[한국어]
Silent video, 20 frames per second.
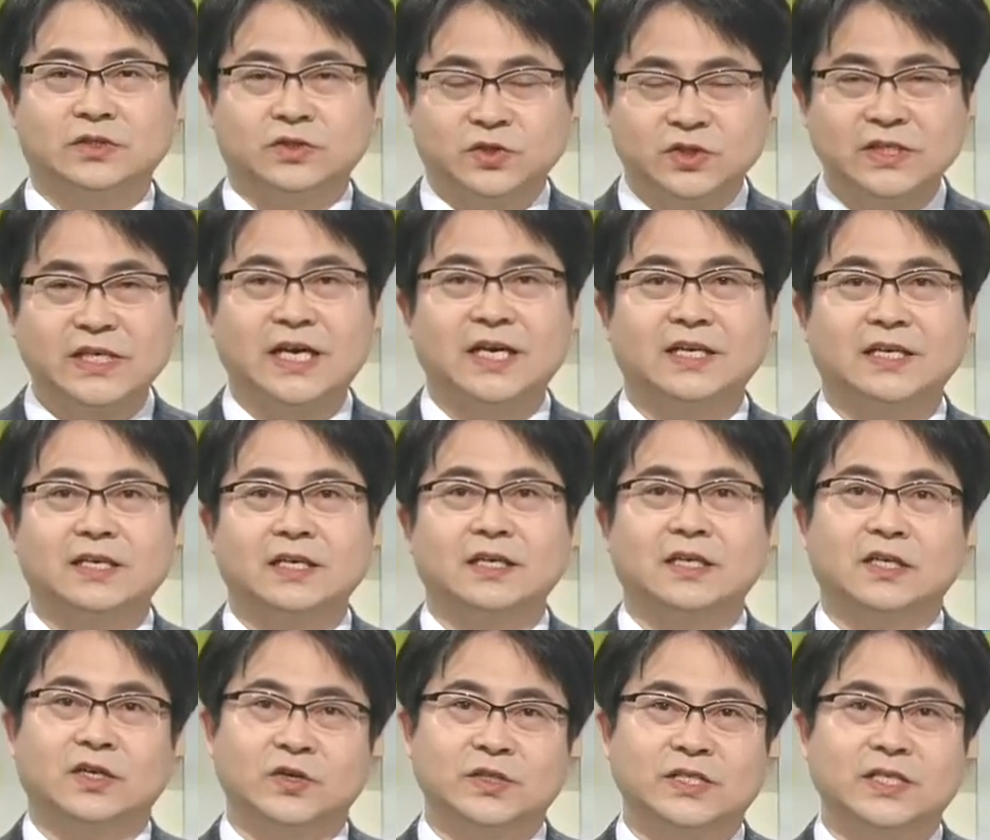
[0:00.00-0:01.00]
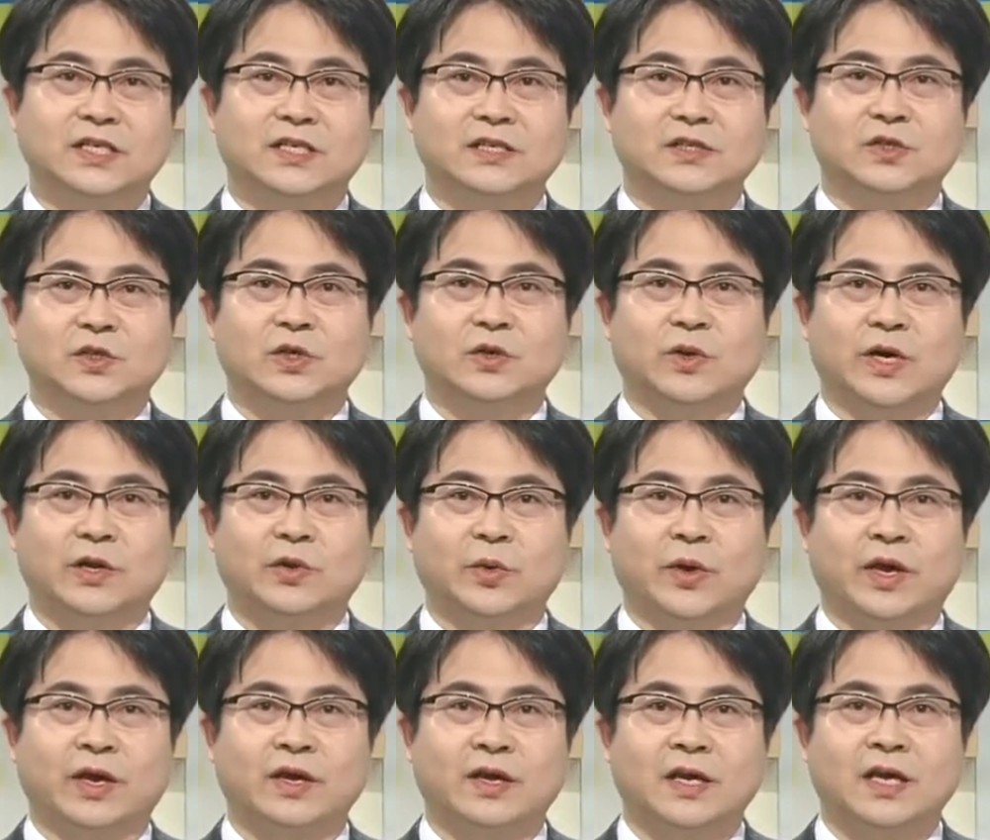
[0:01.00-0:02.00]
증강현실 기술을
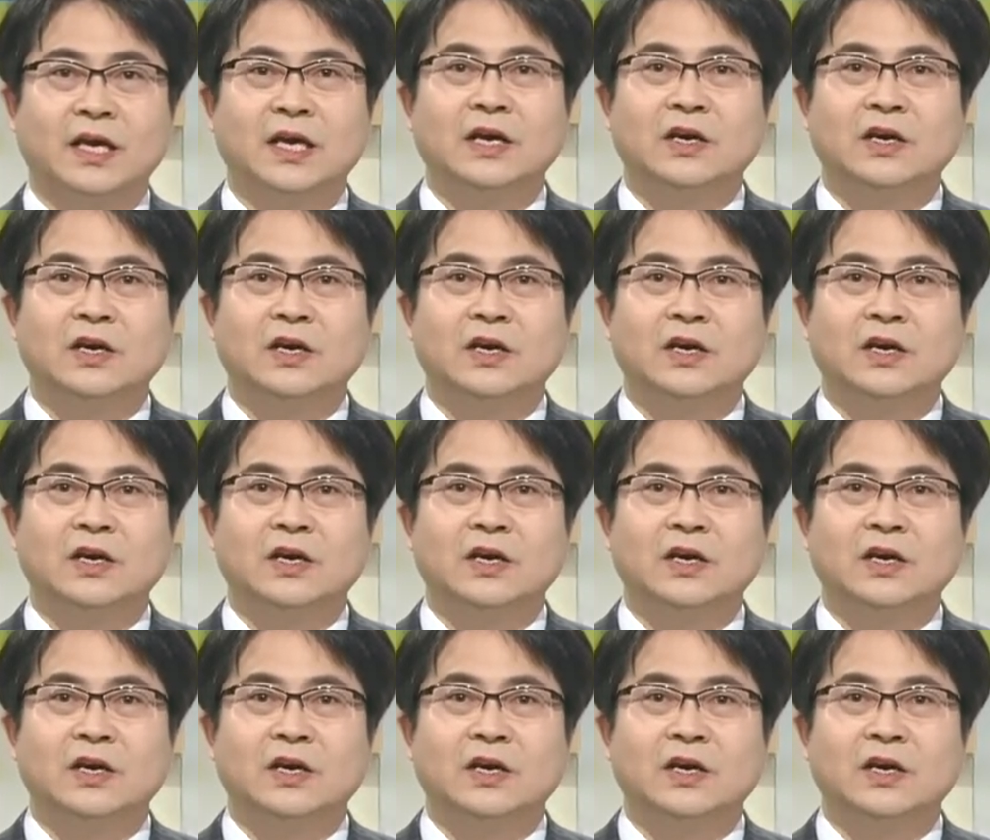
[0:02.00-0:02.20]
활용해